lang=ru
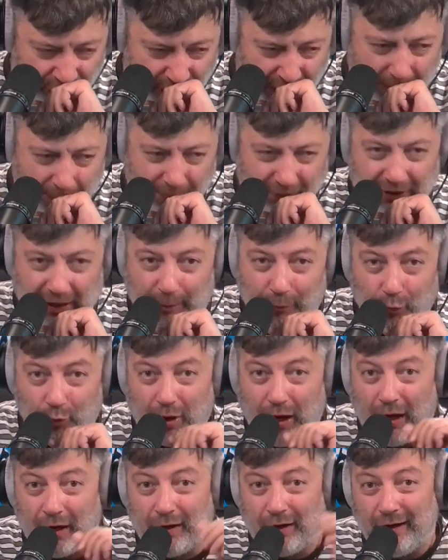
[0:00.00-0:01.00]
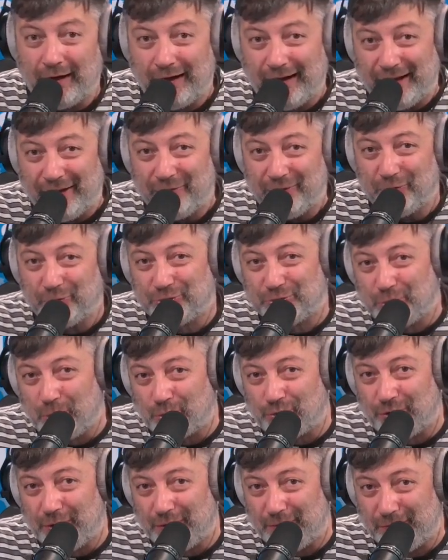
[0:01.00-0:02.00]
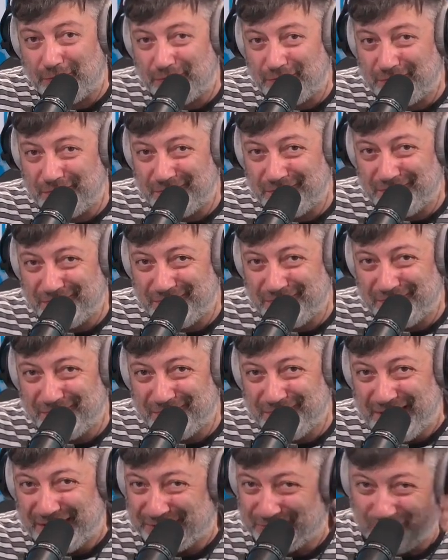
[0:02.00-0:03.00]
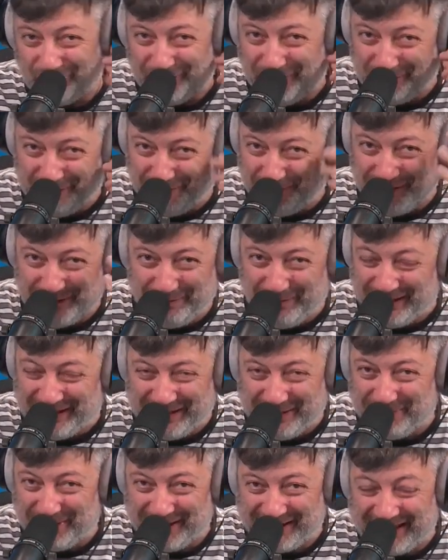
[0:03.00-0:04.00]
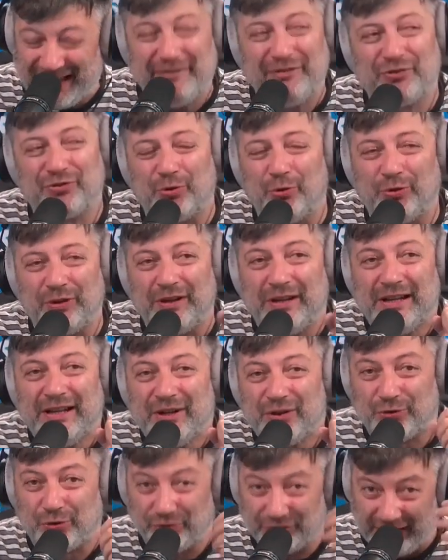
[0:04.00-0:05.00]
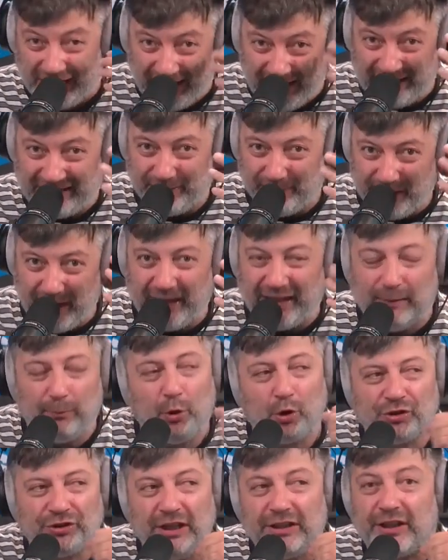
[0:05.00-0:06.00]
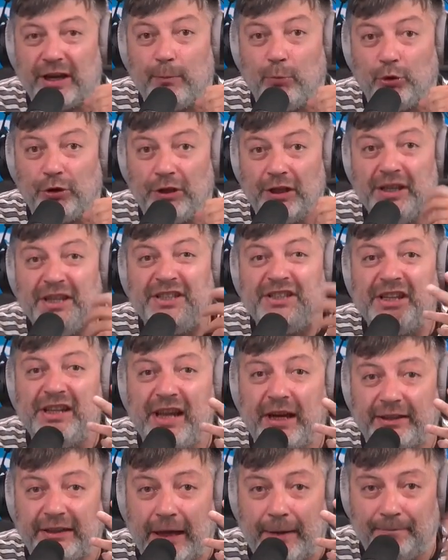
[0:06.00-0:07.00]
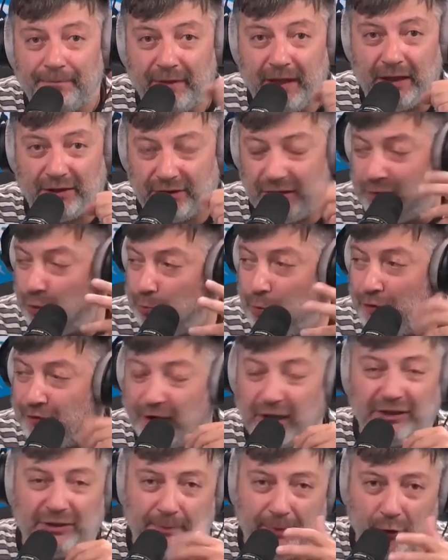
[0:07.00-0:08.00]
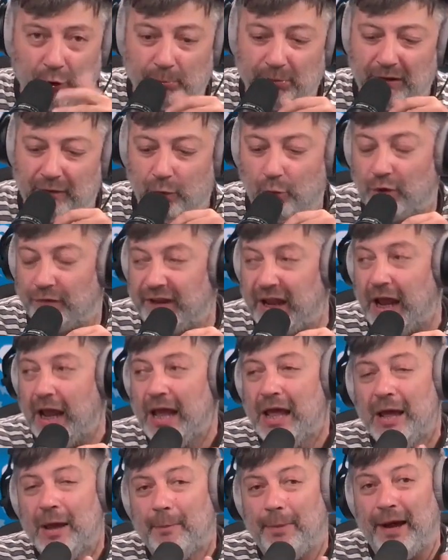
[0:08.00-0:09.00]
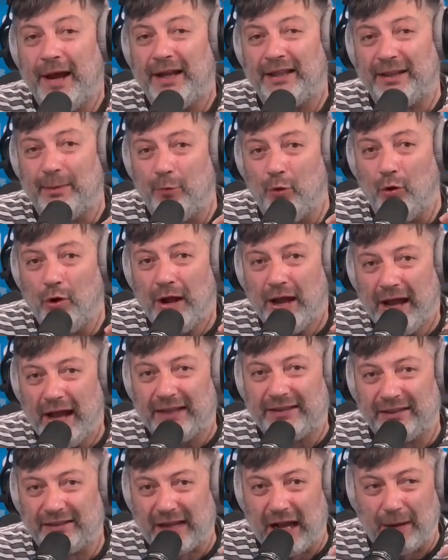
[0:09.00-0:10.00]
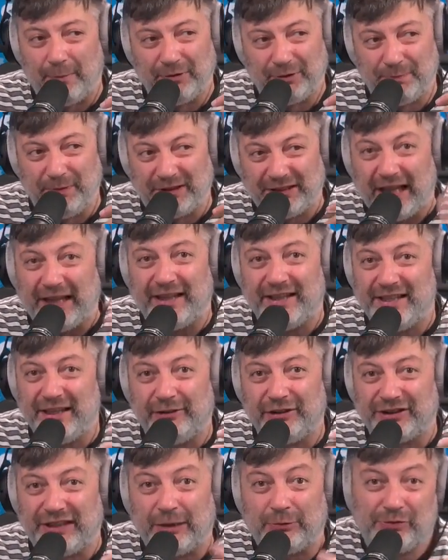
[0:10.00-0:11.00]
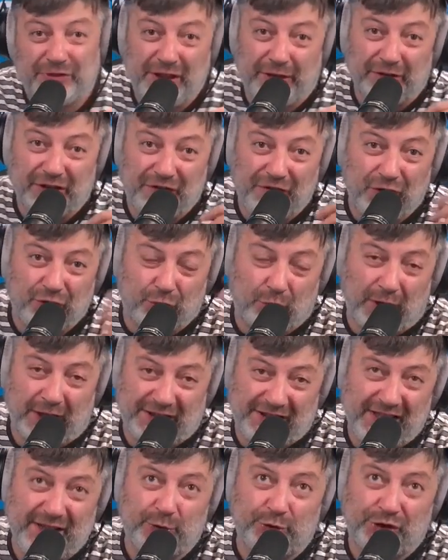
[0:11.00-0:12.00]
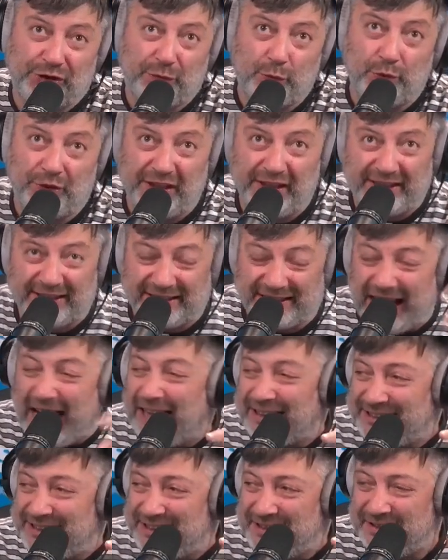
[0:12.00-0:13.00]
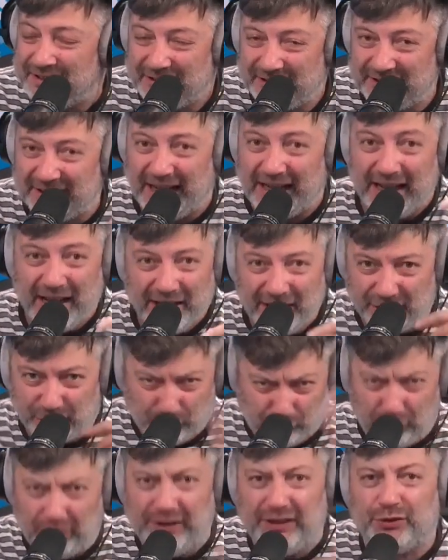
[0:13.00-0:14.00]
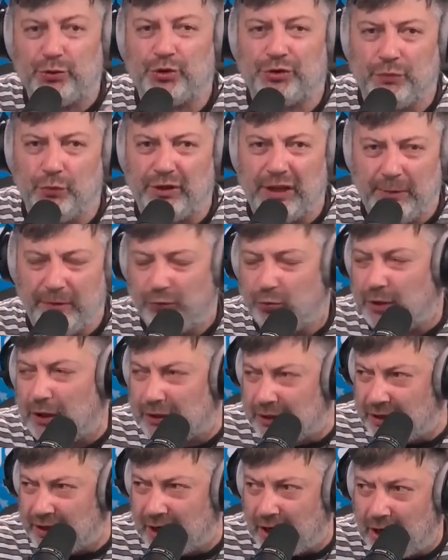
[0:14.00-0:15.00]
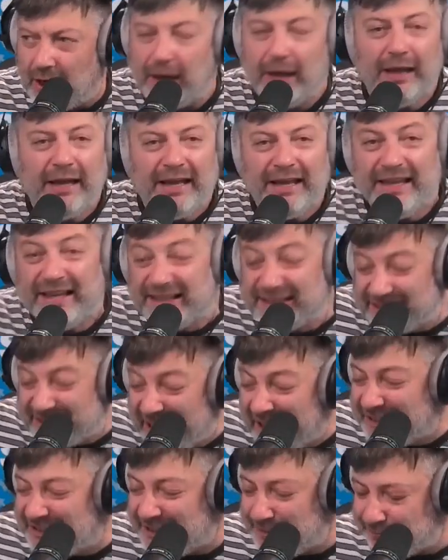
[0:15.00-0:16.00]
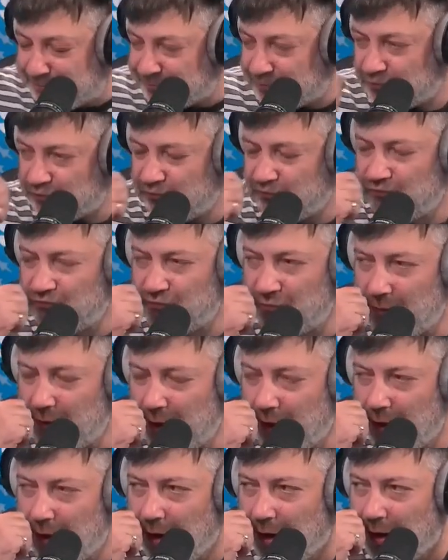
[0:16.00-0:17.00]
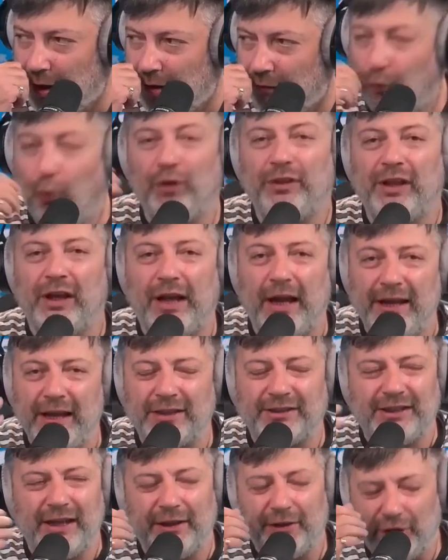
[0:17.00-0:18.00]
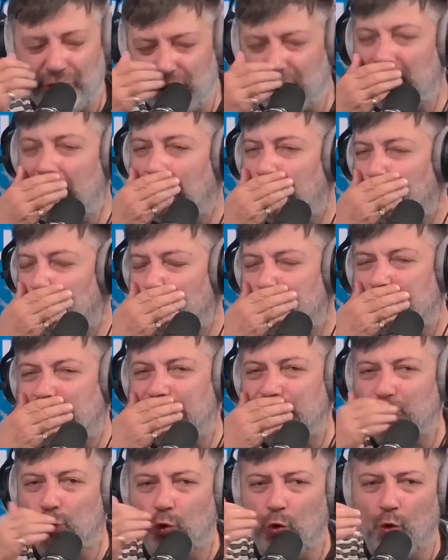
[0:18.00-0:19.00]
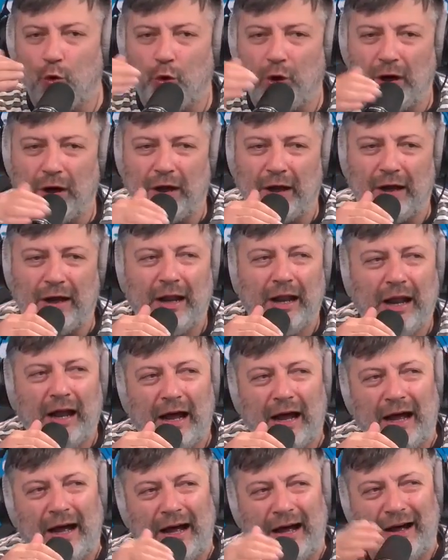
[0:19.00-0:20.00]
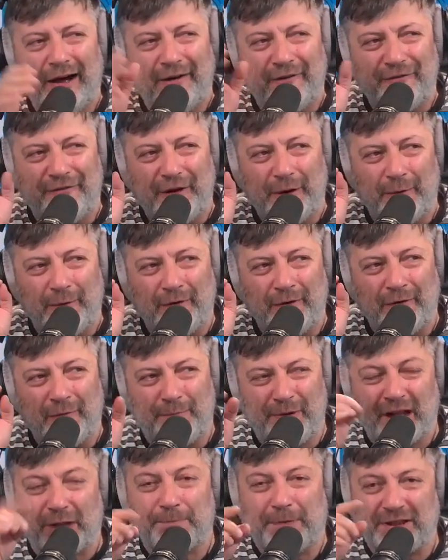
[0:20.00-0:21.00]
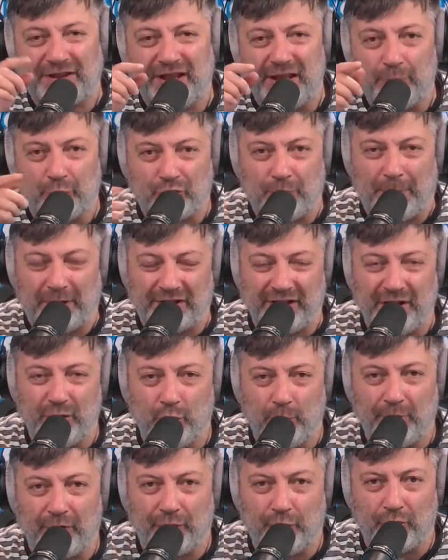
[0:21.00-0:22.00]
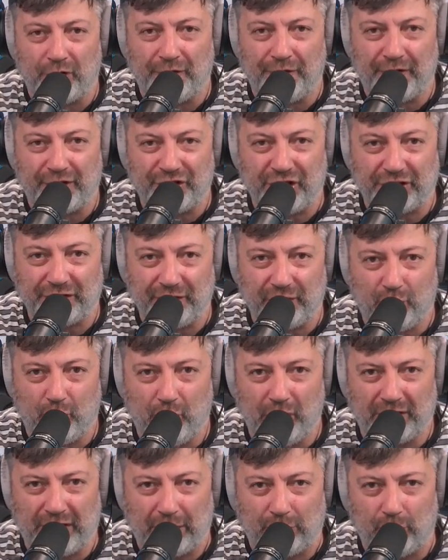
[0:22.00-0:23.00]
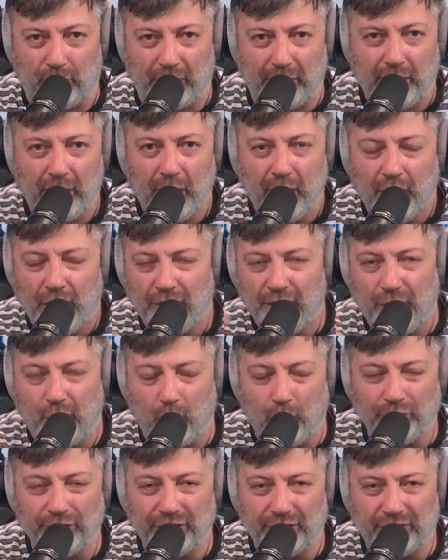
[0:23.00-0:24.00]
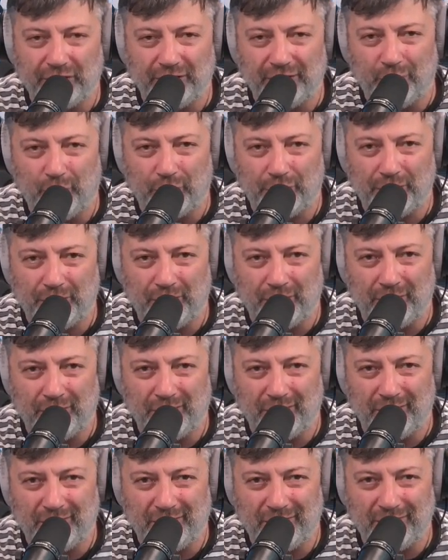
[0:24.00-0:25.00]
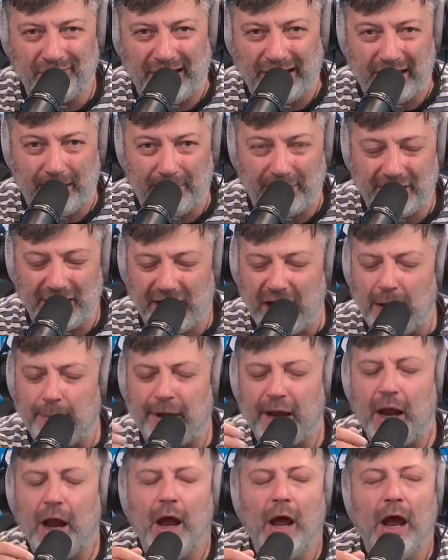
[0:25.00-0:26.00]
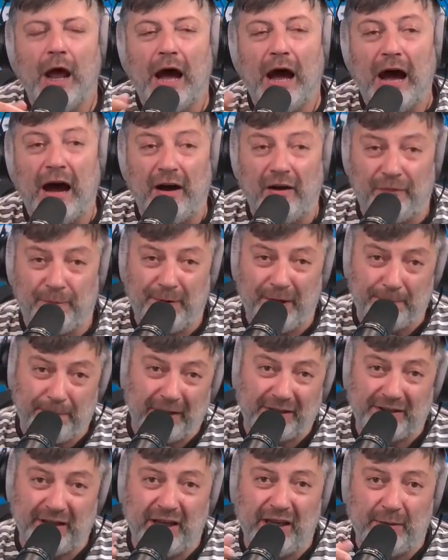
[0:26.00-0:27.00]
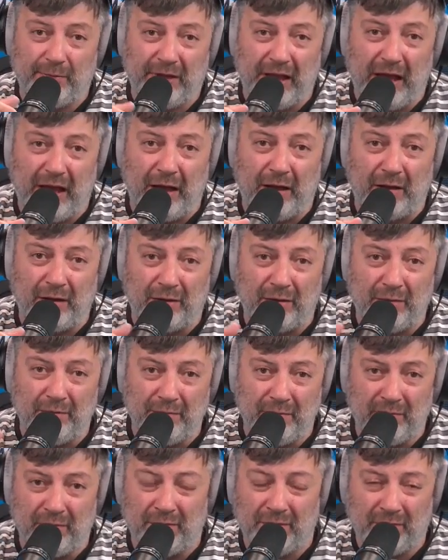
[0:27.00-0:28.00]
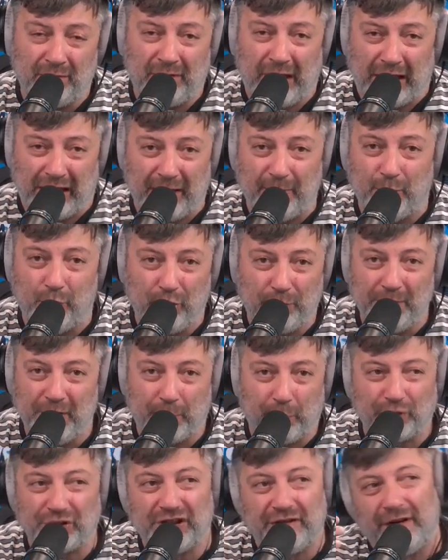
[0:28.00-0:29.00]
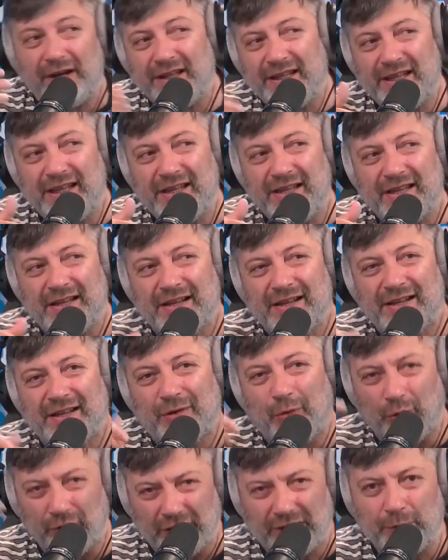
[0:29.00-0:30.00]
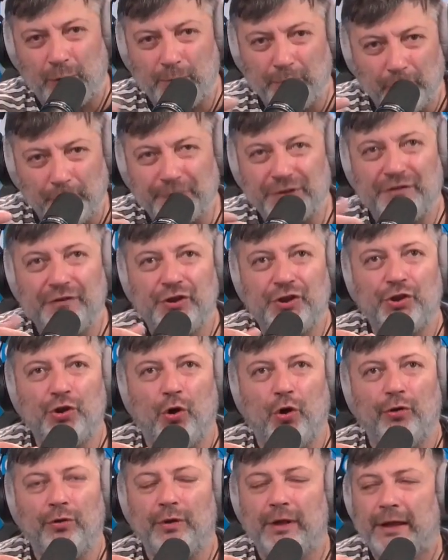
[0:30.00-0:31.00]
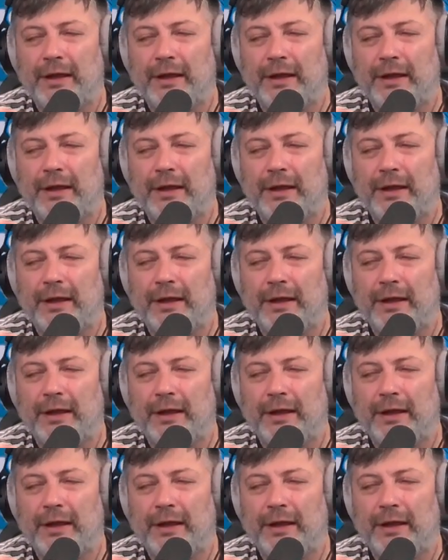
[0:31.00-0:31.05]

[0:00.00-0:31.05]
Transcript: потому как, э, ну, сложно где сложно вообще, в принципе, себе представить, что, он, что за этим реально может стоять работа интеллекта, да, за любой фразой подобного уровня. Поэтому это как бы специально делается, так сделать вид, что Россия не существует. И, кстати, кстати не, не существует, я имею в виду, как игрока. И, кстати, вот, наконец-то я дочитал эту статью, а, а в предпоследнем, уже последний номер Foreign Affairs сейчас выходит, который выходит э, вот э, ноябрь-декабрь. А в предпоследнем, да, каким будет мир после войны, он этому был посвящен.